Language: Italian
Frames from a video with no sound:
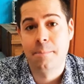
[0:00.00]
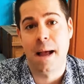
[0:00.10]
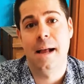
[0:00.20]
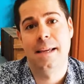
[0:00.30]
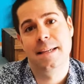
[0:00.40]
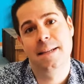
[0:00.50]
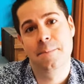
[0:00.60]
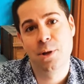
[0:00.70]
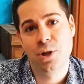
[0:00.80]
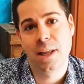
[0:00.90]
ma anche
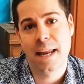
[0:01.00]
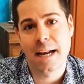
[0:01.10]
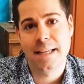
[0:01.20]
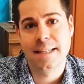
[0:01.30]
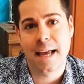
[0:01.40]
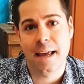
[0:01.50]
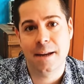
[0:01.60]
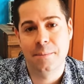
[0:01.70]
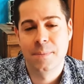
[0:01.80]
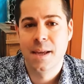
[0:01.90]
semplici da
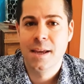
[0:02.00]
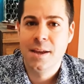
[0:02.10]
realizzare.